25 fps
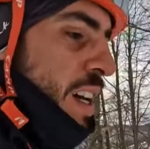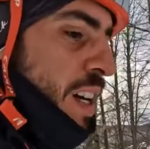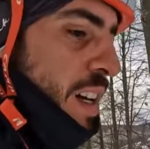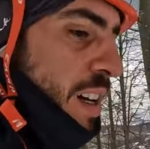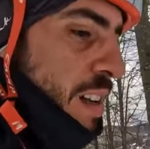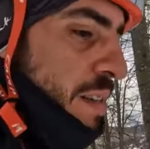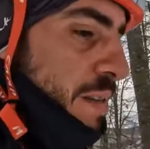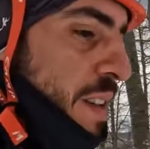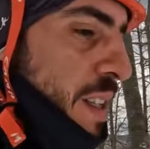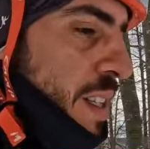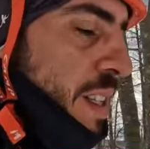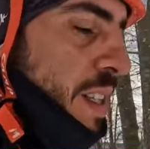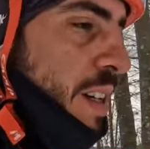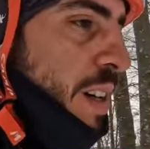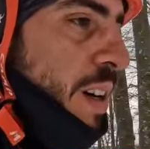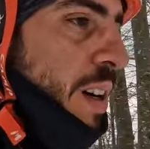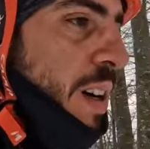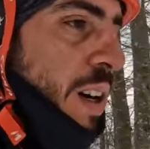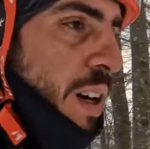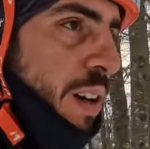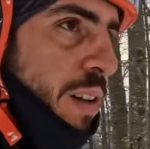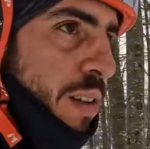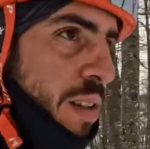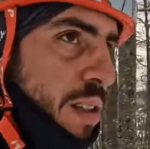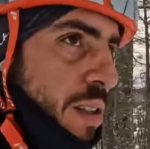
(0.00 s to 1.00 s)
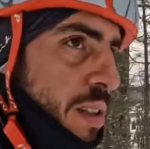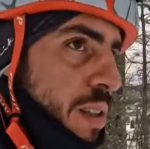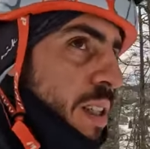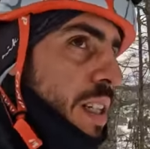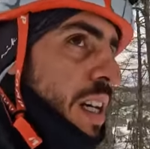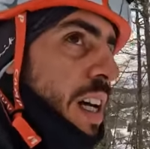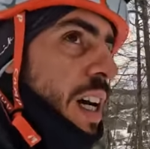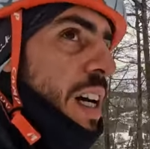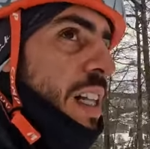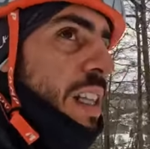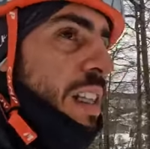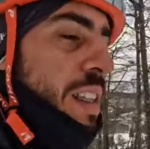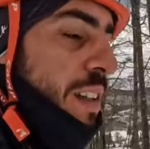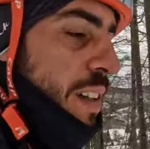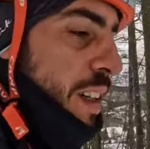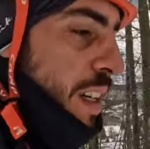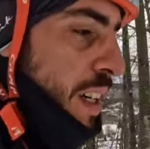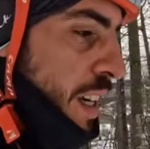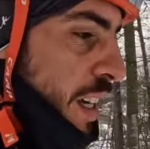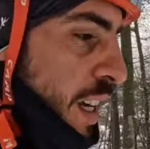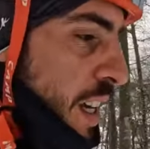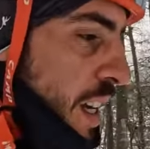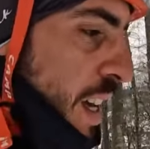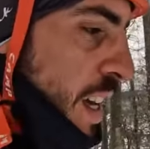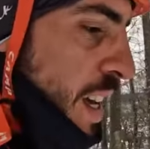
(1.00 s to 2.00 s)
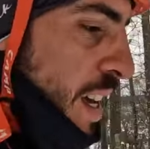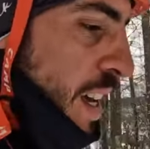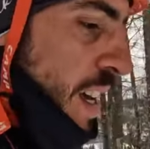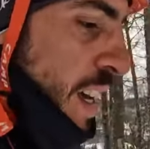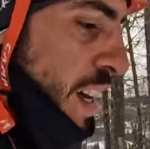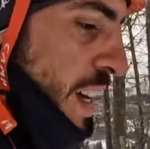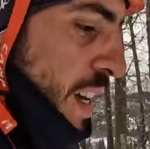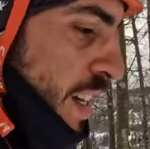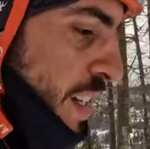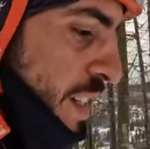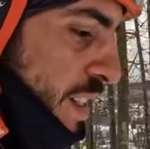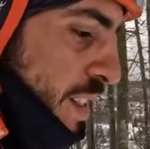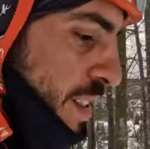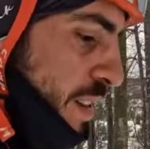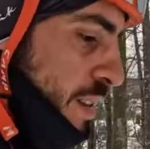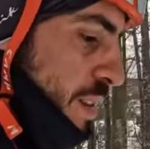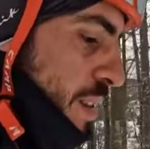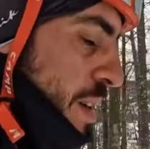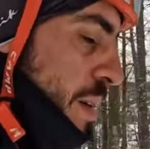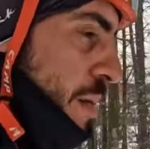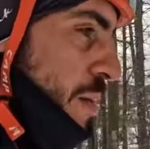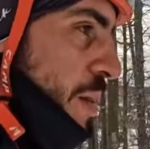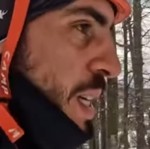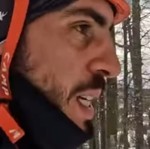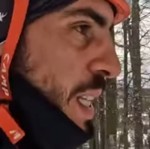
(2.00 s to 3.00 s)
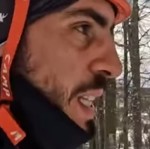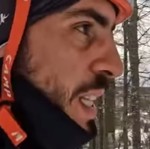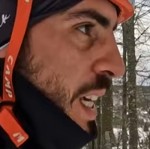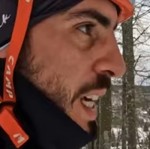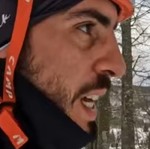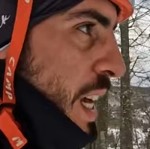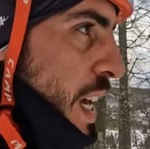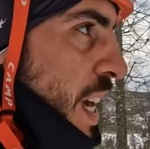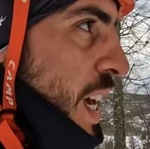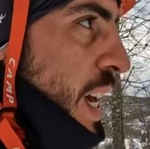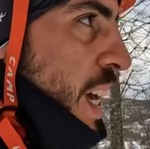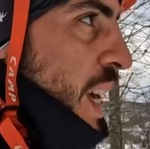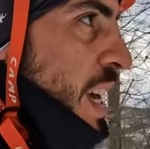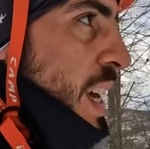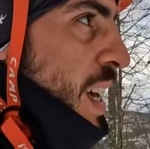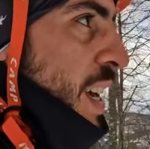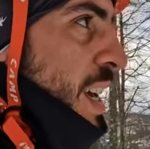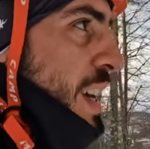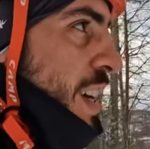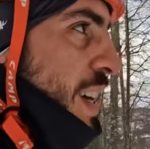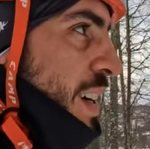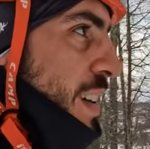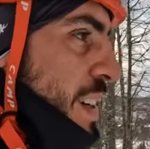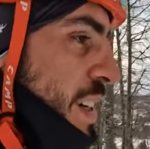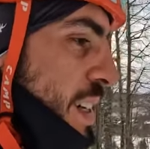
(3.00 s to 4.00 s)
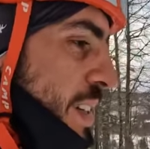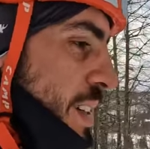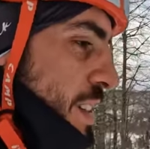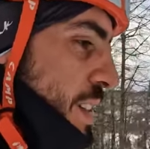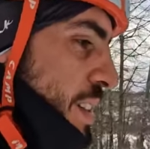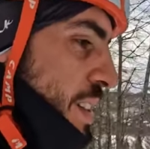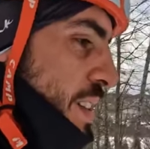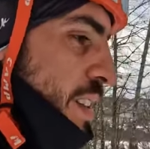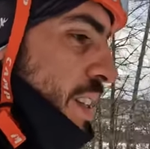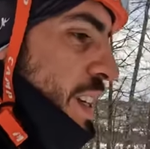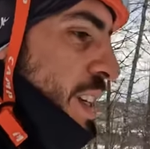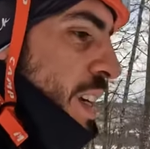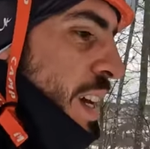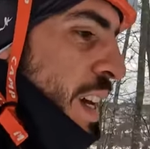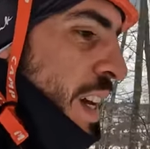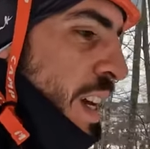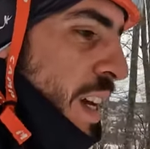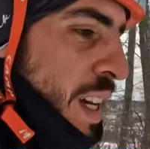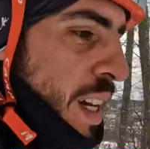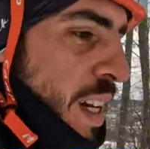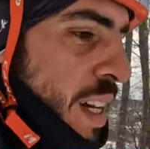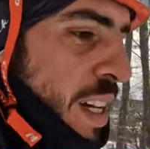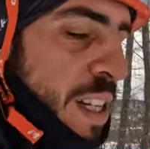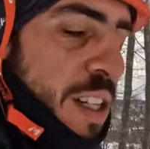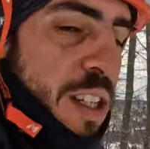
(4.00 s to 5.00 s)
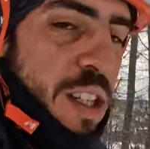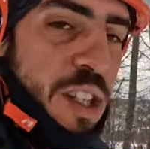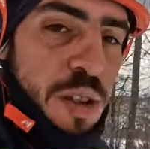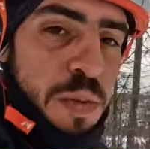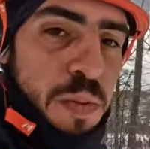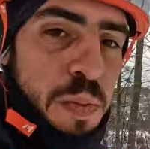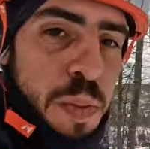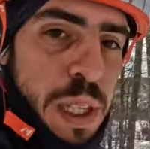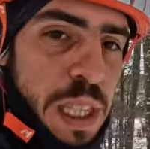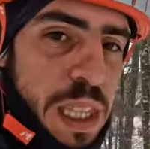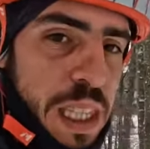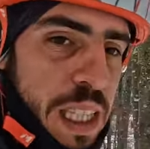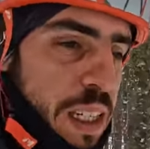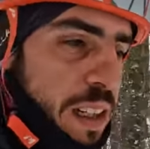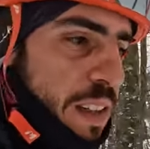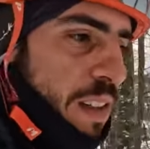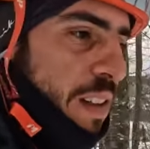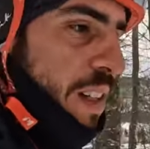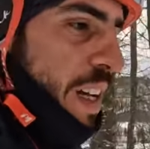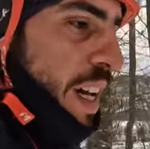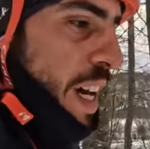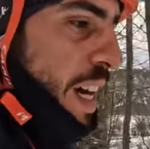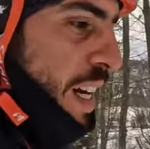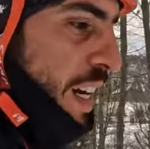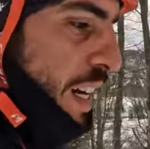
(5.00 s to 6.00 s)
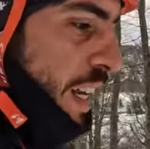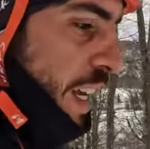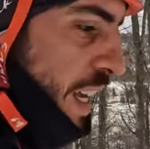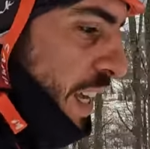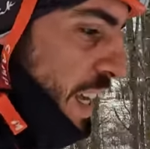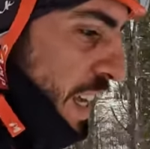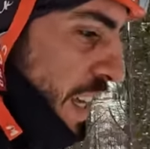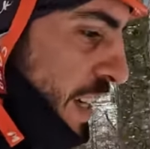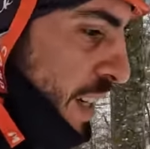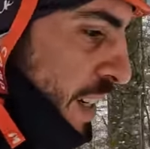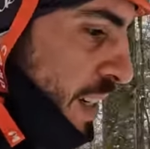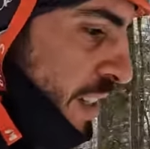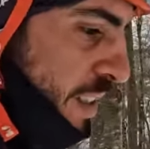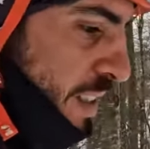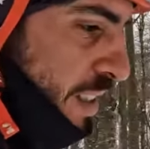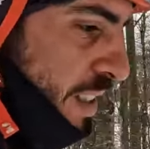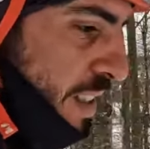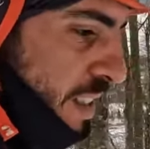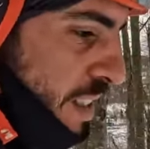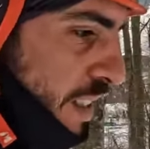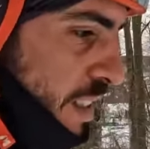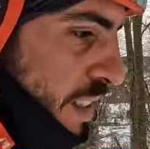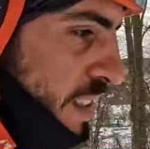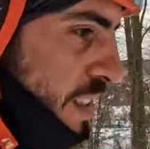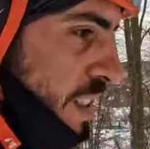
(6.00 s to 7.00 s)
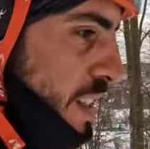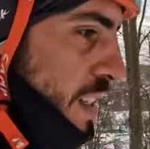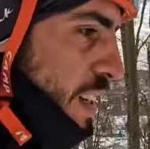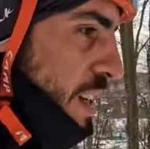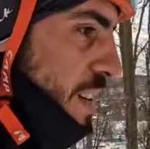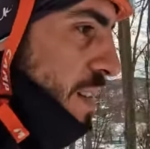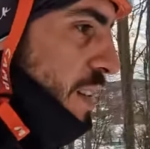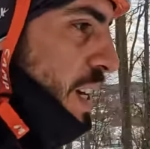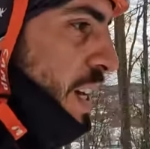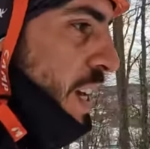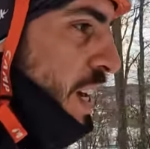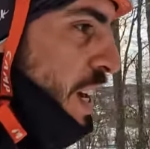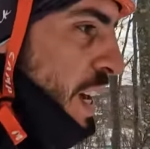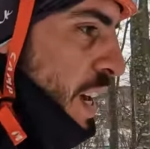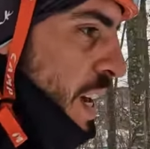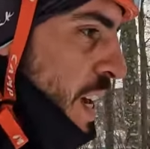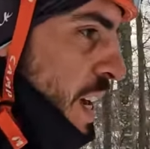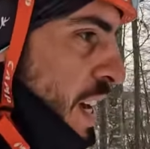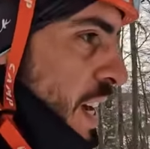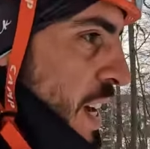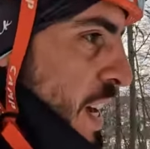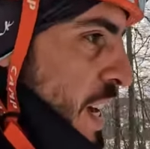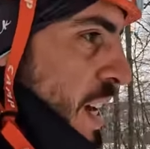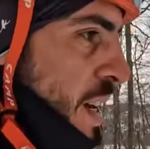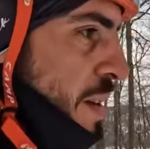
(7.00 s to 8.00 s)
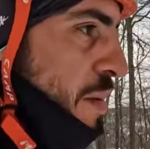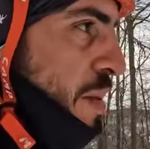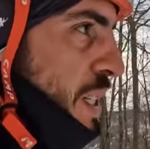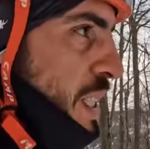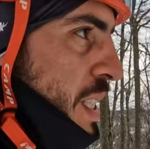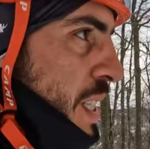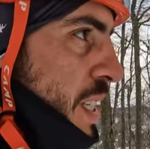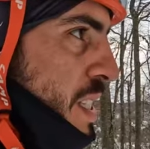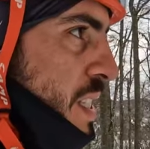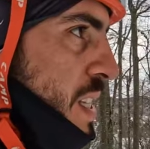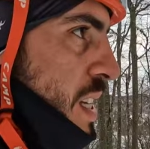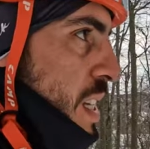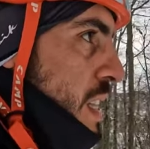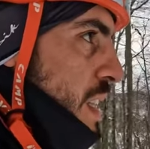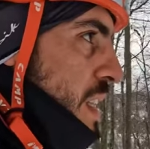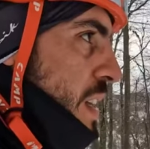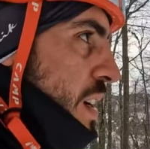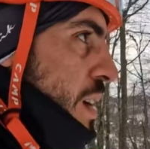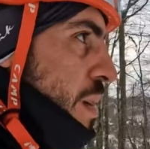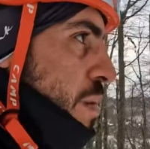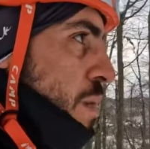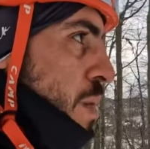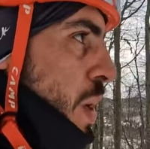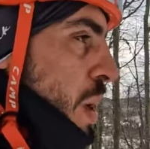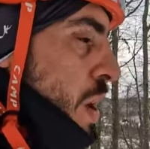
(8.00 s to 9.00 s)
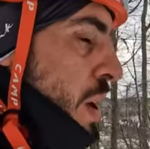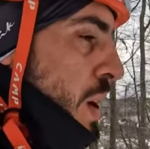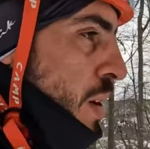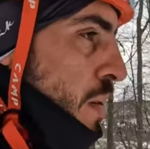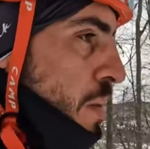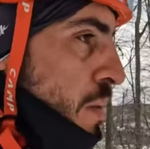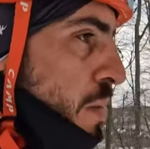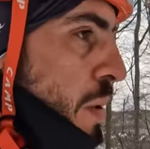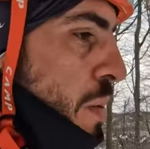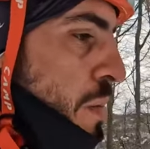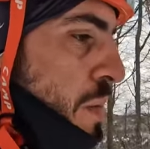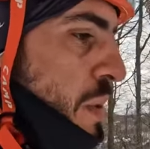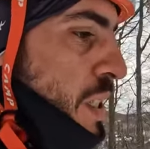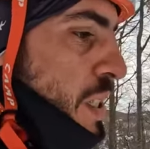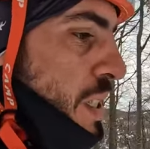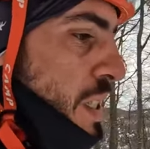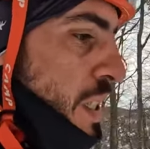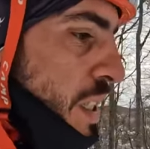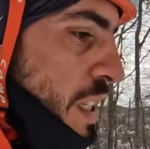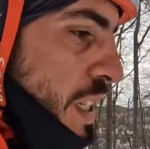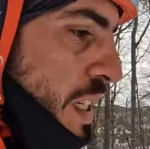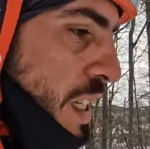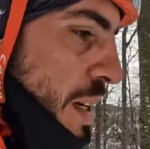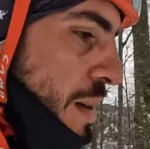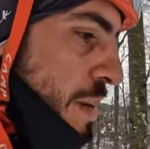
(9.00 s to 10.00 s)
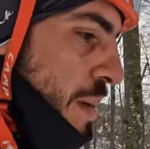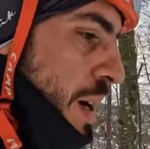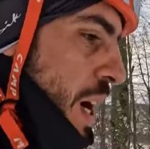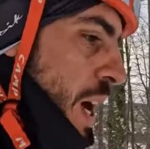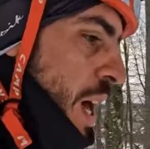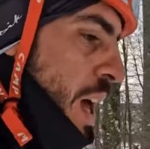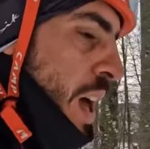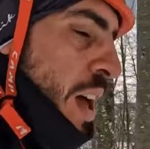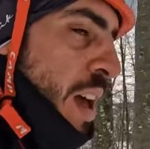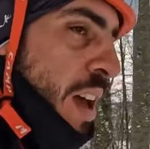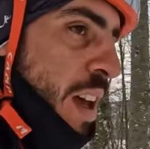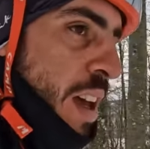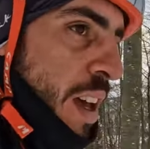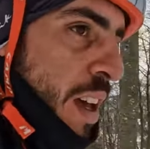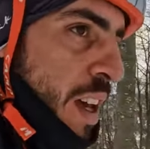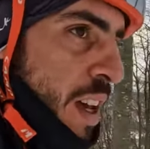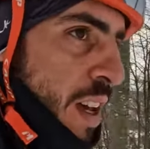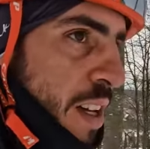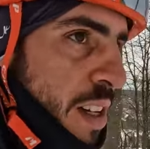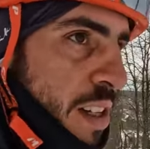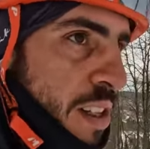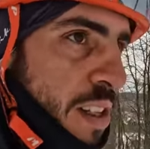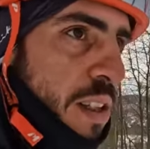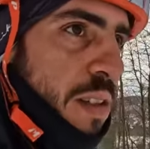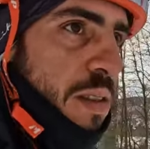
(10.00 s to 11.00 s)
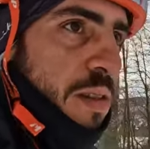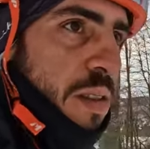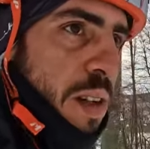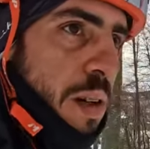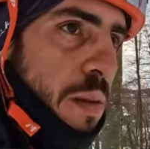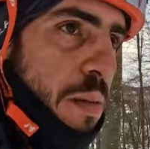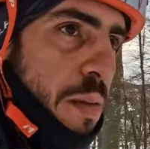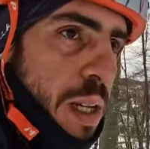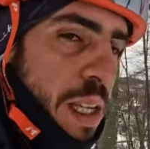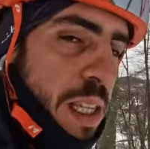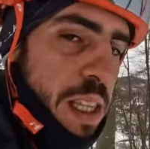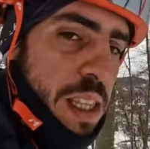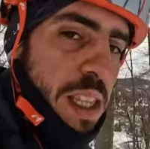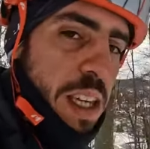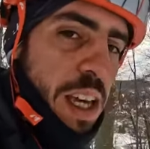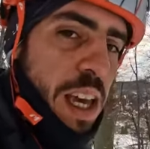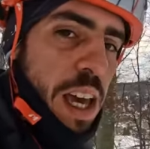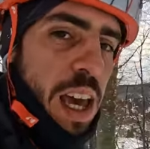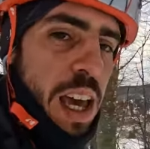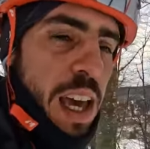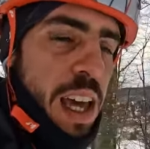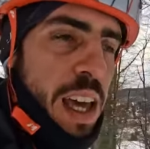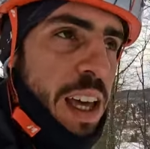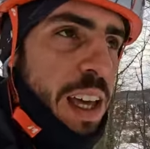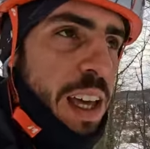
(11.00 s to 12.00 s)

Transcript: al video così in alto che sicuramente è qualcosa di spettacolare condizioni neve abbastanza al top un po' pesantina ma sicuramente